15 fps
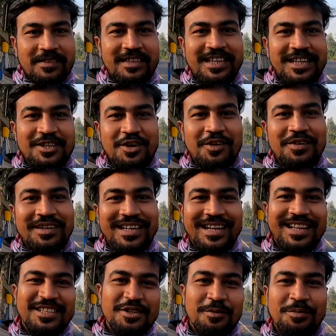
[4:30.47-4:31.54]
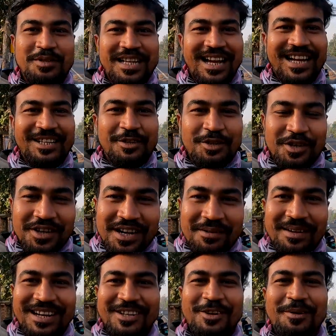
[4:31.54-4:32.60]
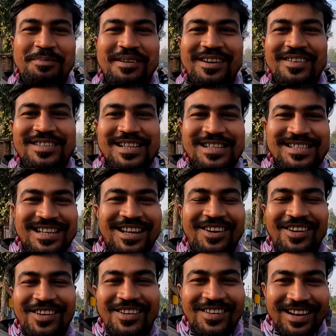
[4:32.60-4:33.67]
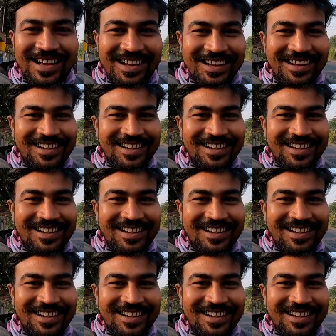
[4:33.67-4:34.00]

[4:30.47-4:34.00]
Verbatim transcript: দিয়ে যখন টেনেছে ও বুঝে গেছে ও তখন আমার টপ করার চেষ্টাই করলো না